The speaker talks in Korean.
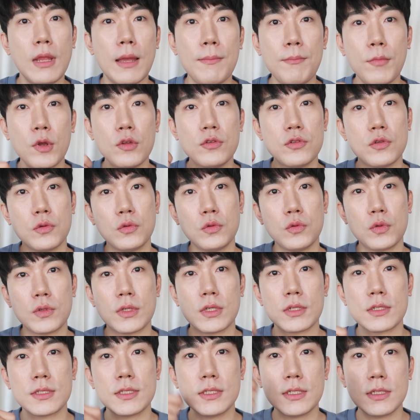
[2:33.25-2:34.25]
한 번 정도
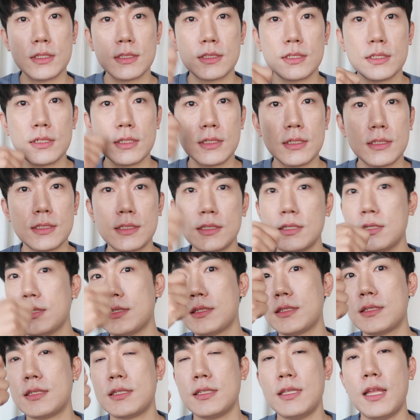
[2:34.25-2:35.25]
그냥 쓱쓱쓱
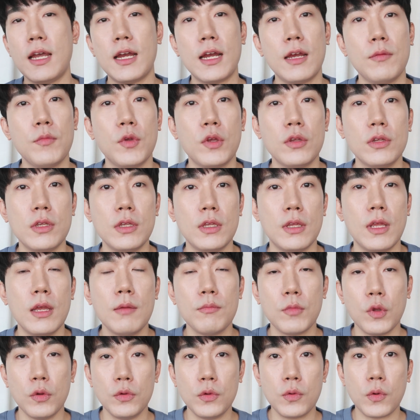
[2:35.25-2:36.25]
지나가면은
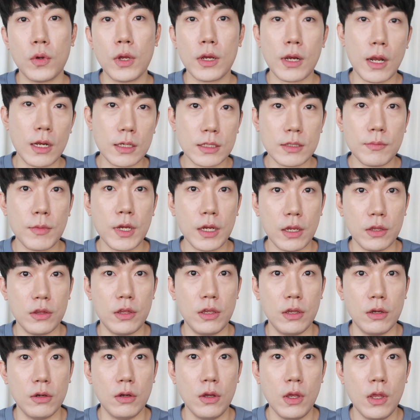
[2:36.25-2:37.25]
면도가 깔끔하게
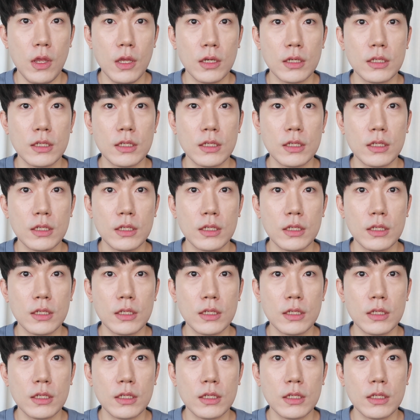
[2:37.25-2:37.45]
돼요.